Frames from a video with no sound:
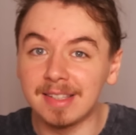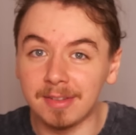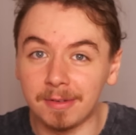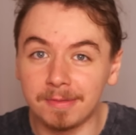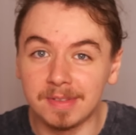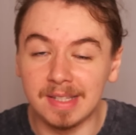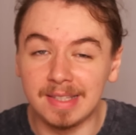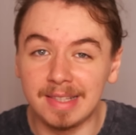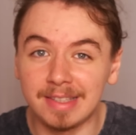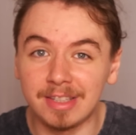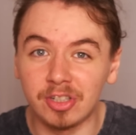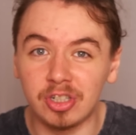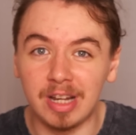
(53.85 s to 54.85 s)
ist
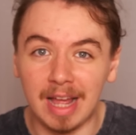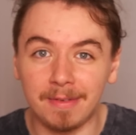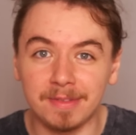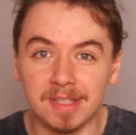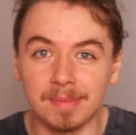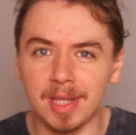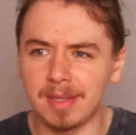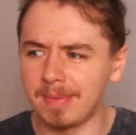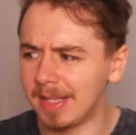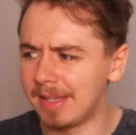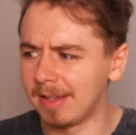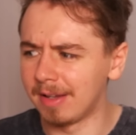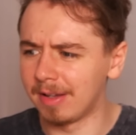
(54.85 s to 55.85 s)
offensichtlich das Schlafzimmer. Ich
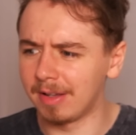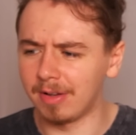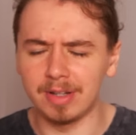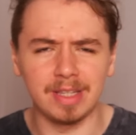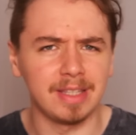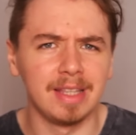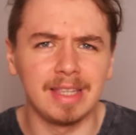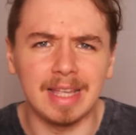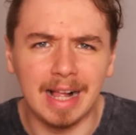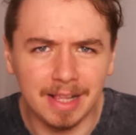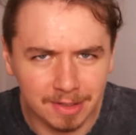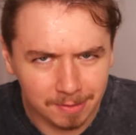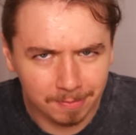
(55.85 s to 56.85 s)
werde hier euch nicht
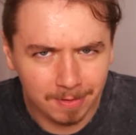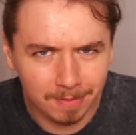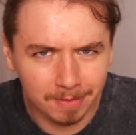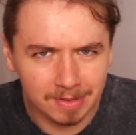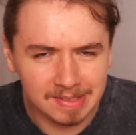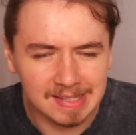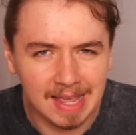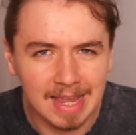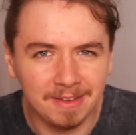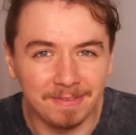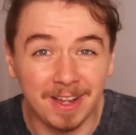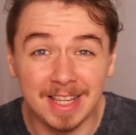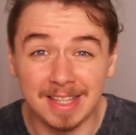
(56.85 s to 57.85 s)
allzu viel von
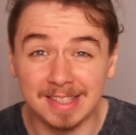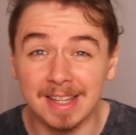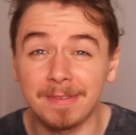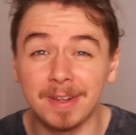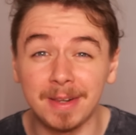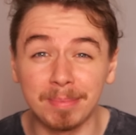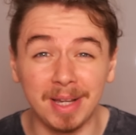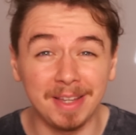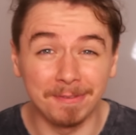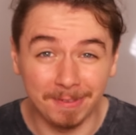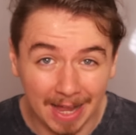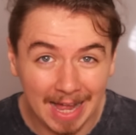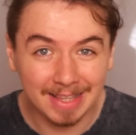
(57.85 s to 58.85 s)
zeigen, weil hier sehr viele
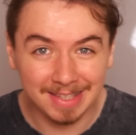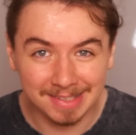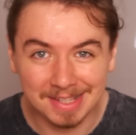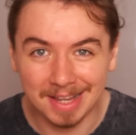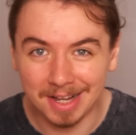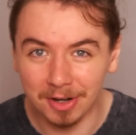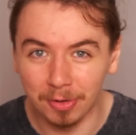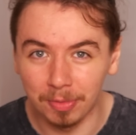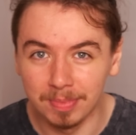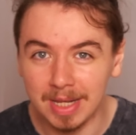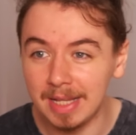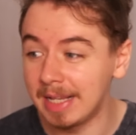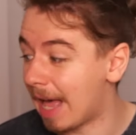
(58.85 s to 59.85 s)
private Sachen
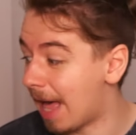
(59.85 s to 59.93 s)
rumliegen.